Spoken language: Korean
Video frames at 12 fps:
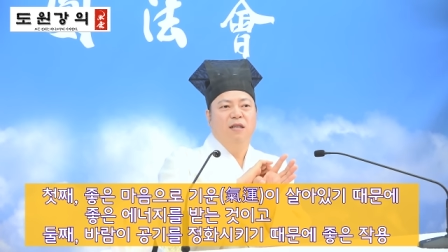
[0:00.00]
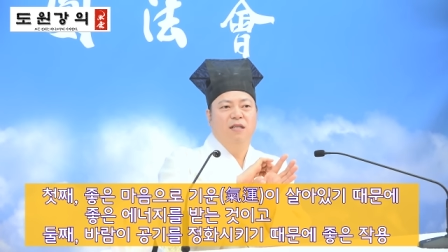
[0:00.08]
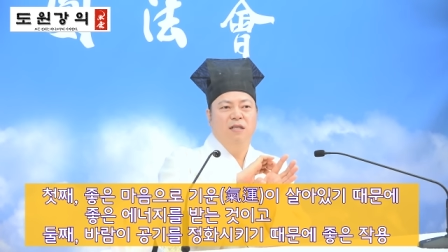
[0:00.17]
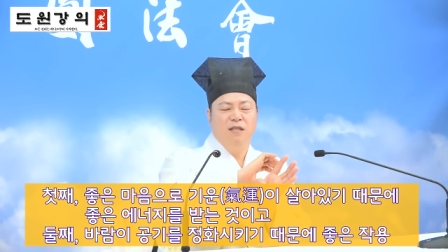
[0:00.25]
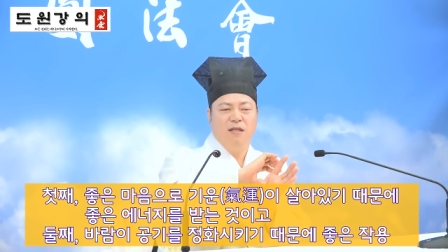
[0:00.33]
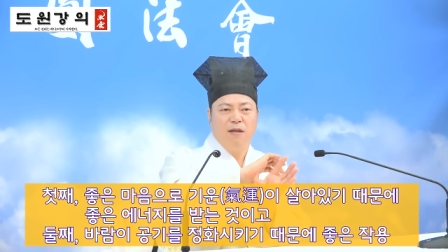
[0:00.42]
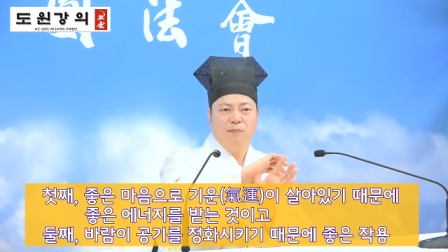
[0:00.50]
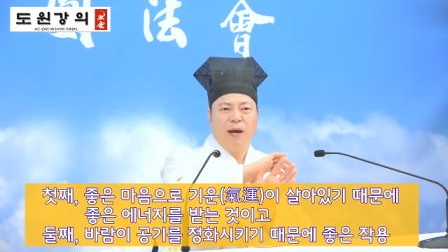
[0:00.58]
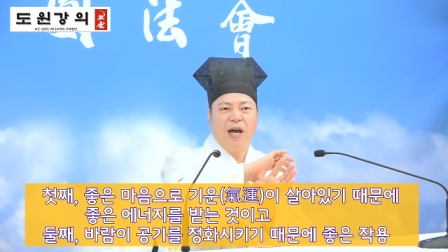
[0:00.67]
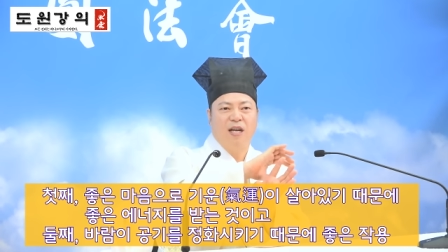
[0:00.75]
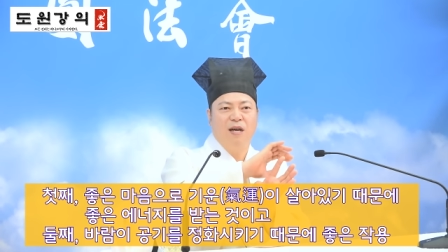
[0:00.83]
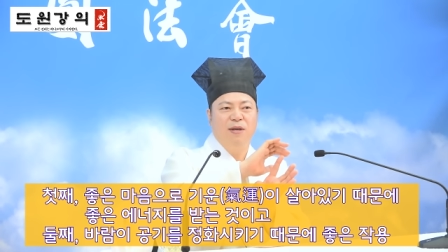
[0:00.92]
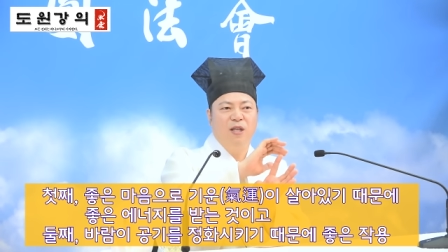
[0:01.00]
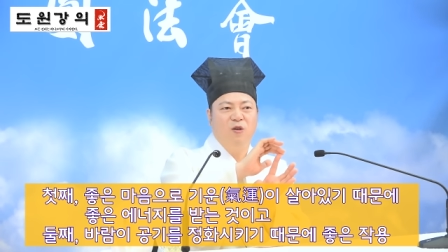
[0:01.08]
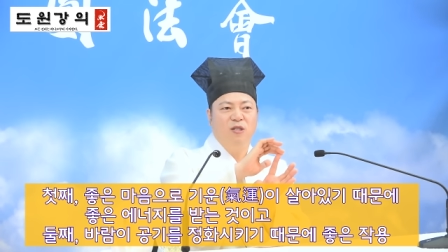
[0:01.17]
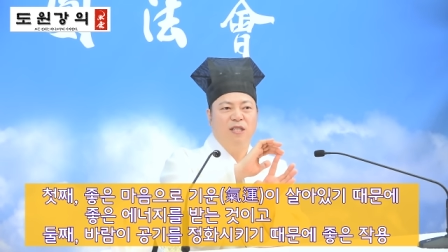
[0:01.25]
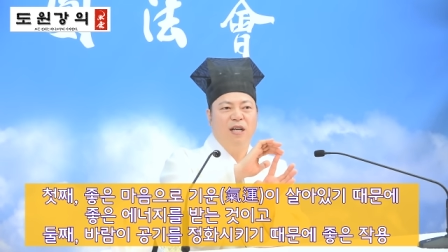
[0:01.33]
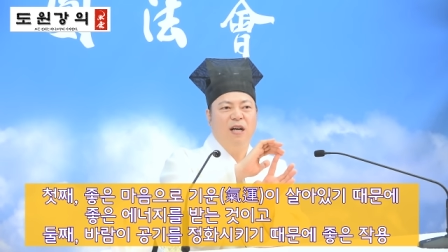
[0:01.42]
그 바람
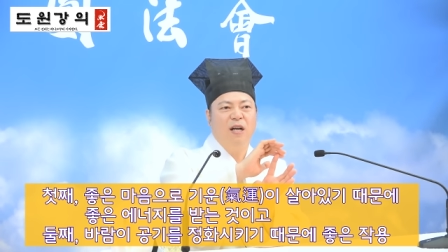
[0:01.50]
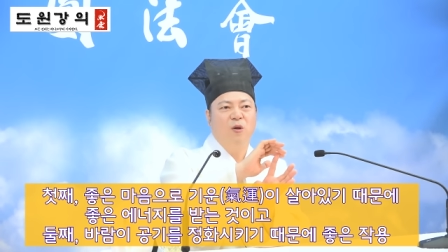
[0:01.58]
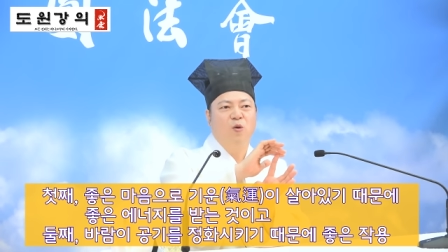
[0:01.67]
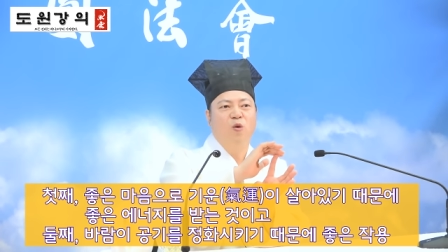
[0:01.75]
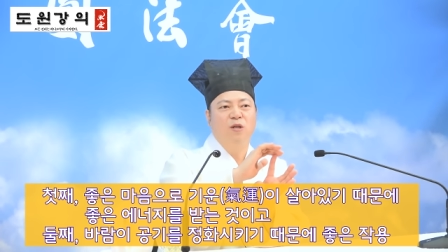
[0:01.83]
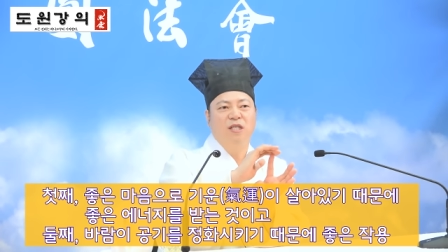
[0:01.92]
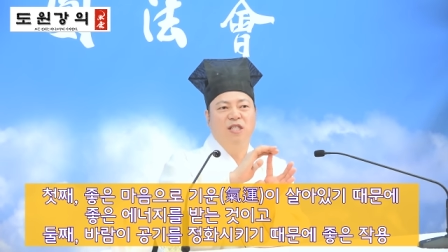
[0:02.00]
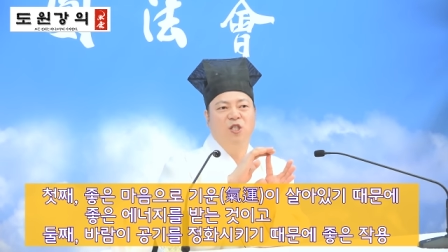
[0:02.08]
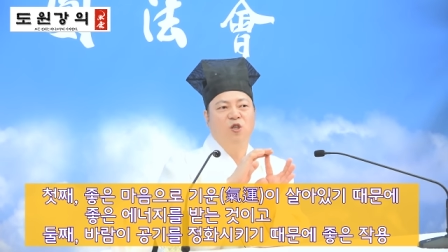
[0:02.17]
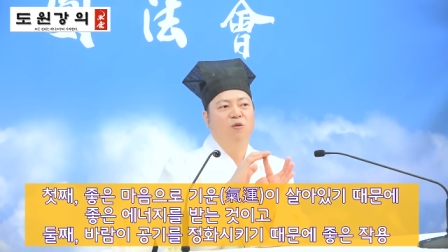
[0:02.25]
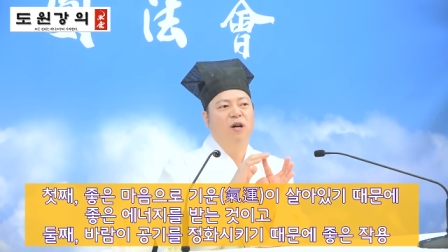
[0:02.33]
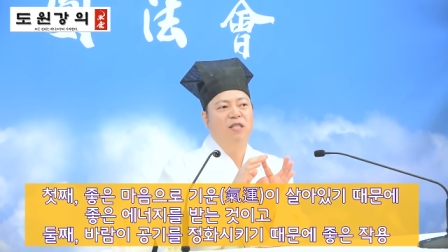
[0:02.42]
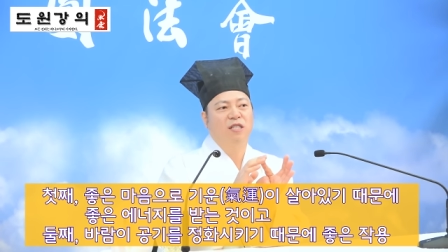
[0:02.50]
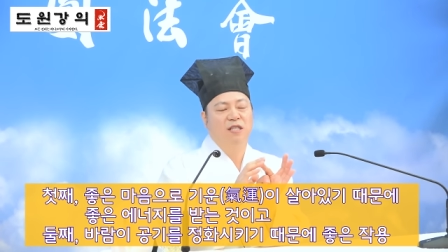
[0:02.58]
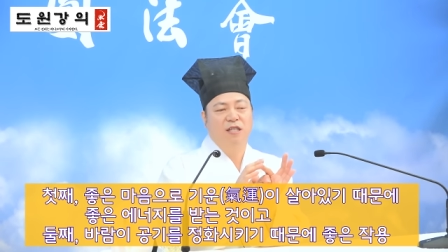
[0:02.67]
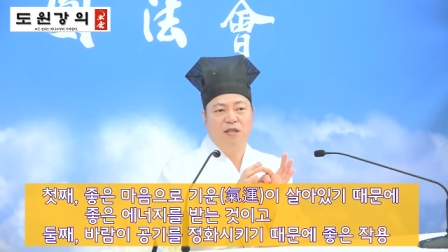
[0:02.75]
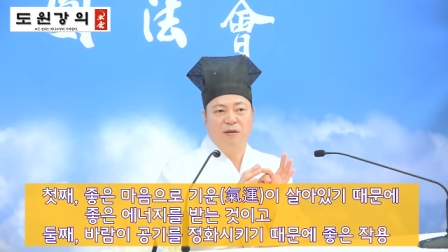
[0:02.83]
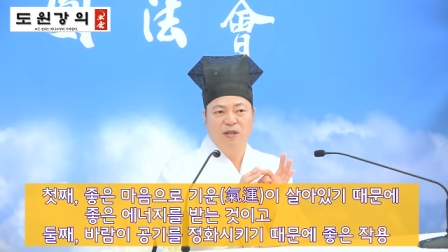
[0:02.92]
에너지가 공기를
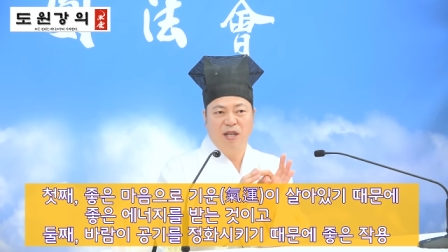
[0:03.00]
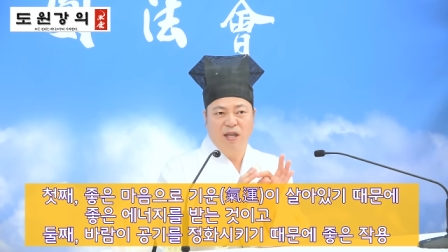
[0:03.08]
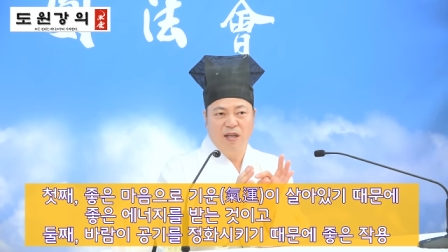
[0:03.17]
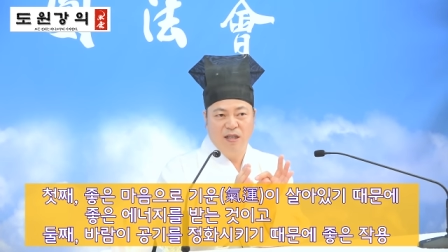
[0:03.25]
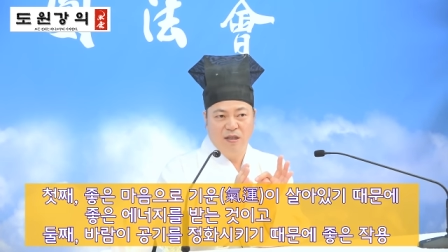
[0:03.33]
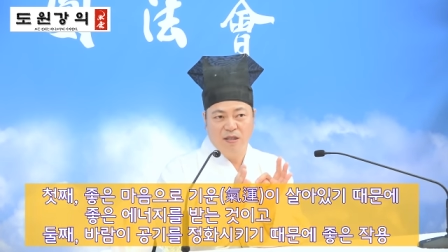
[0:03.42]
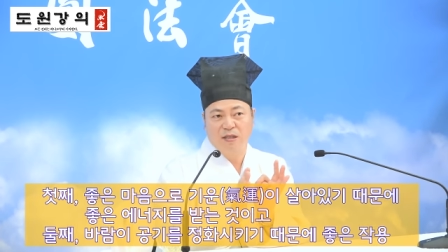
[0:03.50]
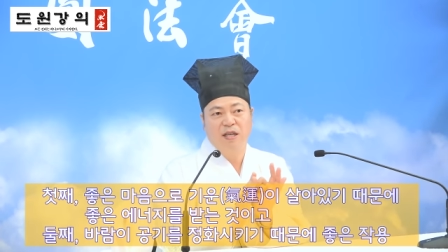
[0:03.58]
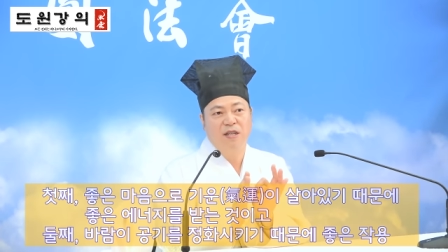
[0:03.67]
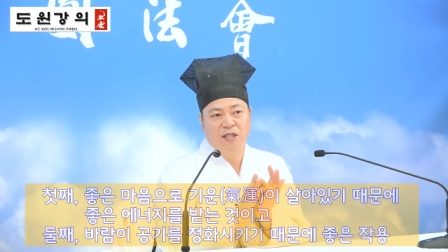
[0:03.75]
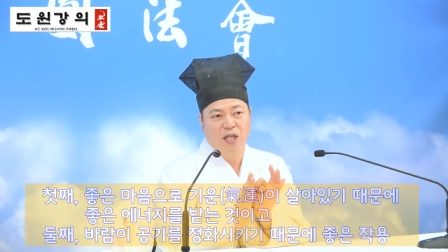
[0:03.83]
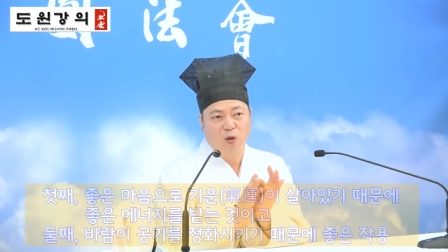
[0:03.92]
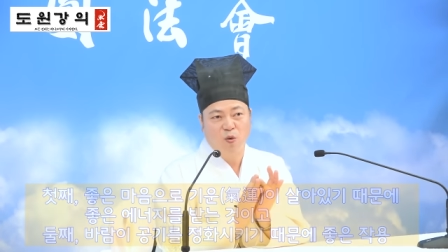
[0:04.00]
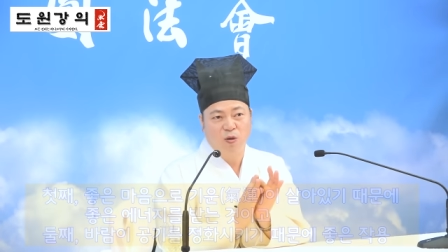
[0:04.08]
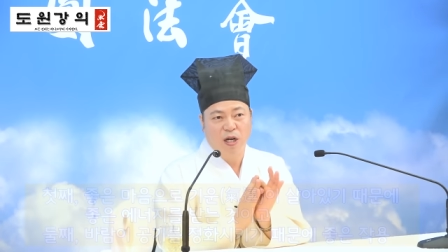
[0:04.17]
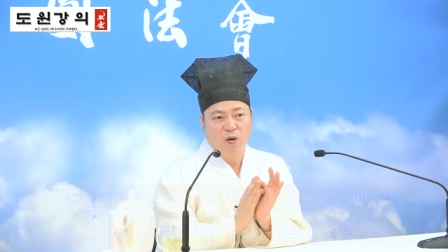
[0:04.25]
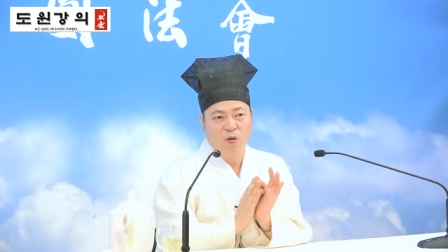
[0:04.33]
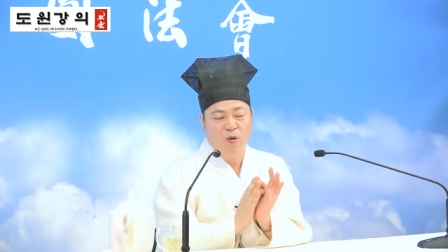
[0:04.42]
정화시키기 때문에 득되는
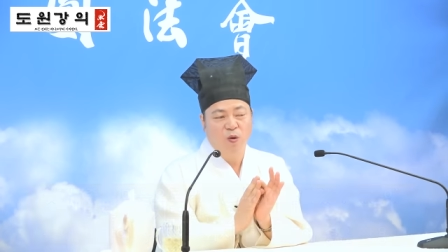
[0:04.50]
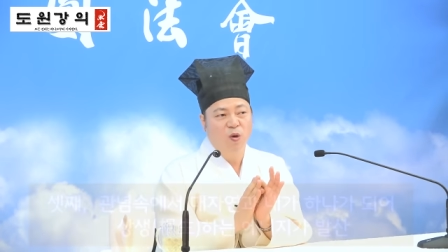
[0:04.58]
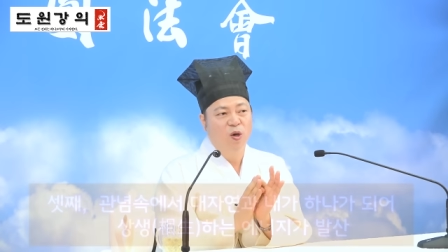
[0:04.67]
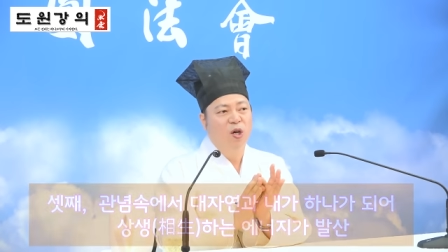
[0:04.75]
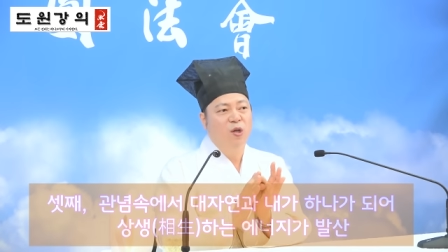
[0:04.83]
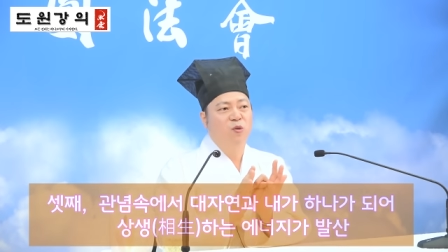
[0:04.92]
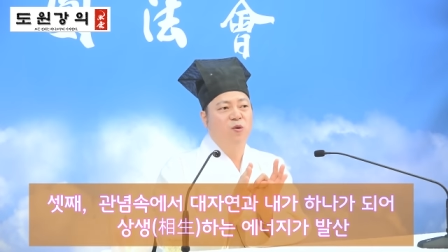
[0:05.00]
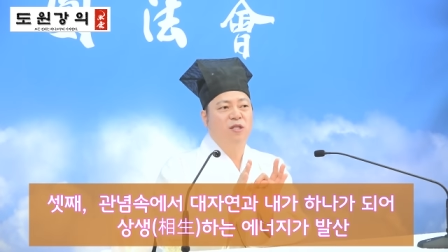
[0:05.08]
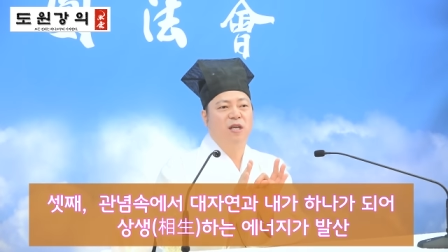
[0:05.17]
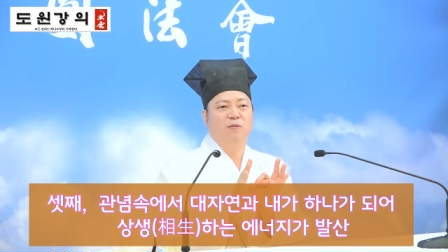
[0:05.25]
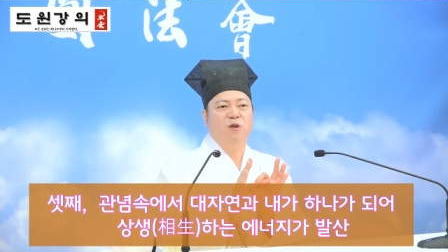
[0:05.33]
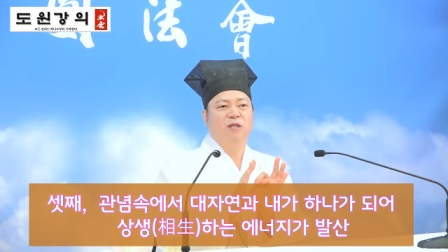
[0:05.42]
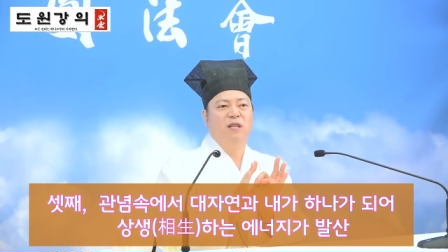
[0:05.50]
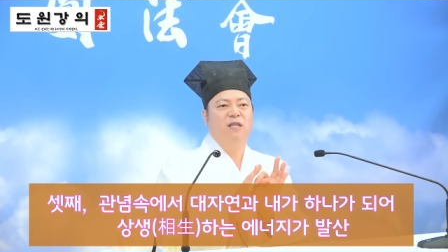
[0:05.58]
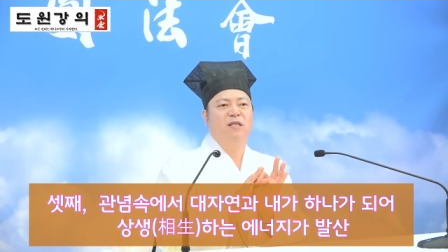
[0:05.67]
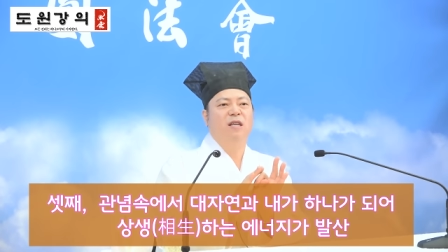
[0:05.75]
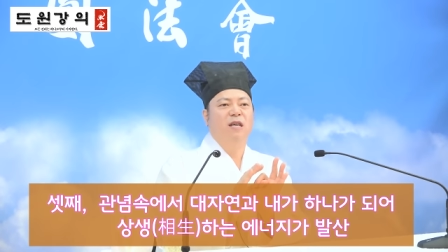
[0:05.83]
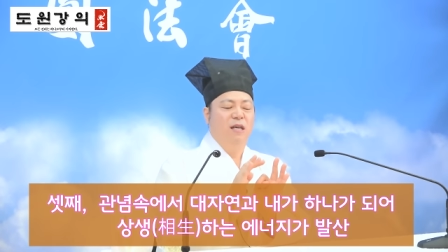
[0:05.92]
작용을 하고 또 세
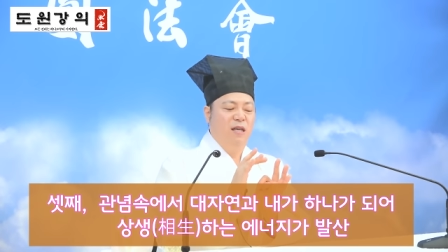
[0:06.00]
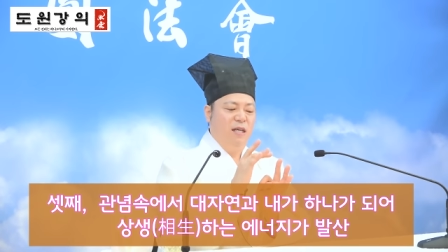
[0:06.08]
번째는